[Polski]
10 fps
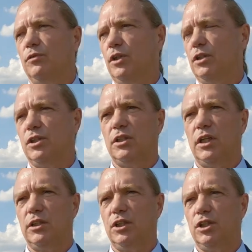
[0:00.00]
wojennie czy
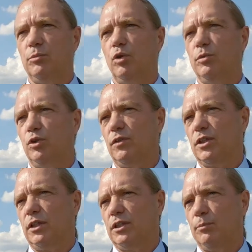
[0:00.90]
strategicznie mogło być
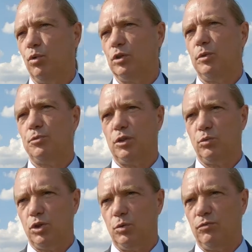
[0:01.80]
uważane za błąd, bo
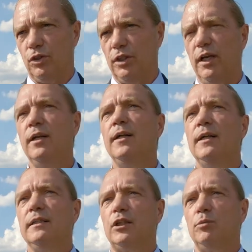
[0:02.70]
przedłużyło wojnę.
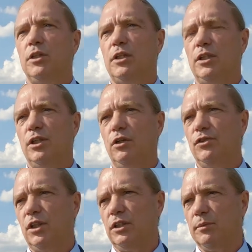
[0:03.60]
Natomiast
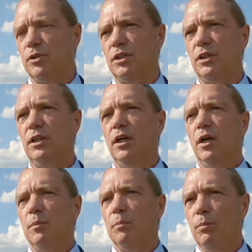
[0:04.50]
kajzerowskie Niemcy,
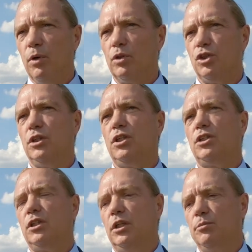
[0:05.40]
czy też
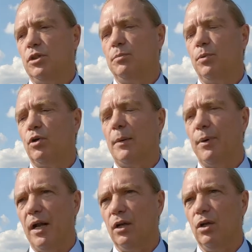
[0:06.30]
te Niemcy po raporcie
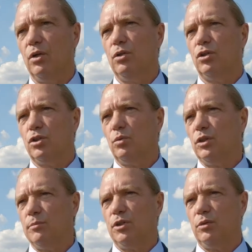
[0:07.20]
Pallo to są
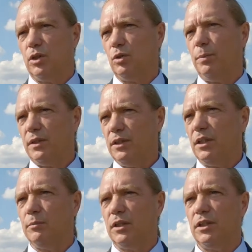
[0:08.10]
Niemcy, które są
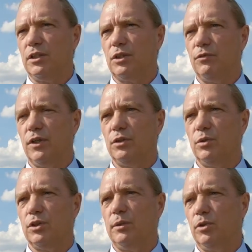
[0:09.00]
partnerem
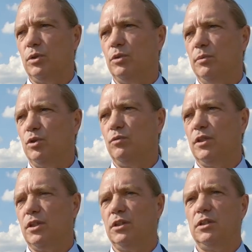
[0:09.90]
angielsko-francuskim, to są Niemcy
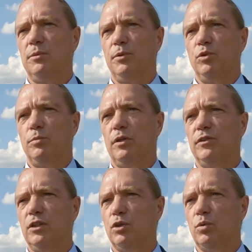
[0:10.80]
uważane za
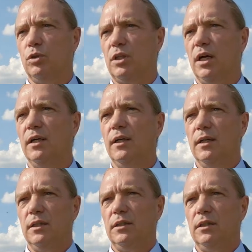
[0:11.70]
pełnoprawnego członka
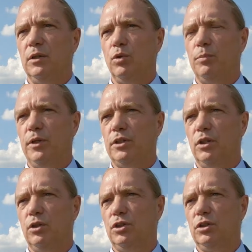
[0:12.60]
e,
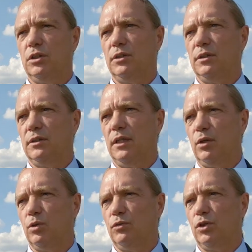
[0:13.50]
europejskiej rodziny
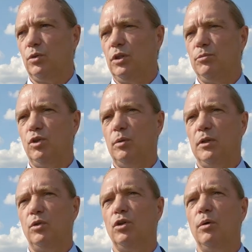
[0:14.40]
narodów, to są Niemcy, które
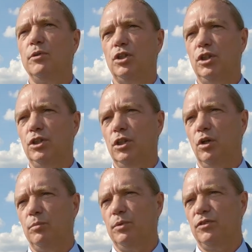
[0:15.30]
mają ogromne, silnie
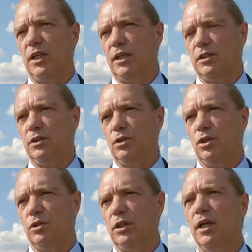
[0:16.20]
lobby w Stanach
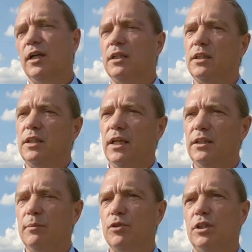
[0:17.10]
Zjednoczonych i te
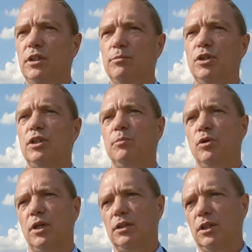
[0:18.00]
Niemcy, Niemcy
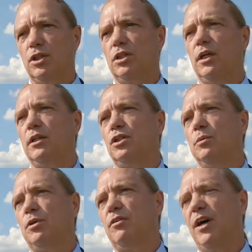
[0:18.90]
demokratyczne
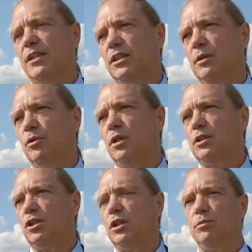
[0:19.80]
czy
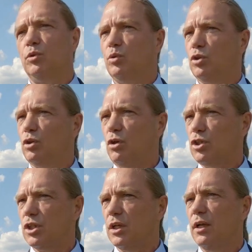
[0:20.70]
quasi-demokratyczne były dużo
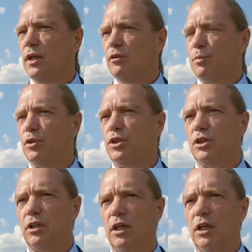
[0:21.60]
gorsze w polityce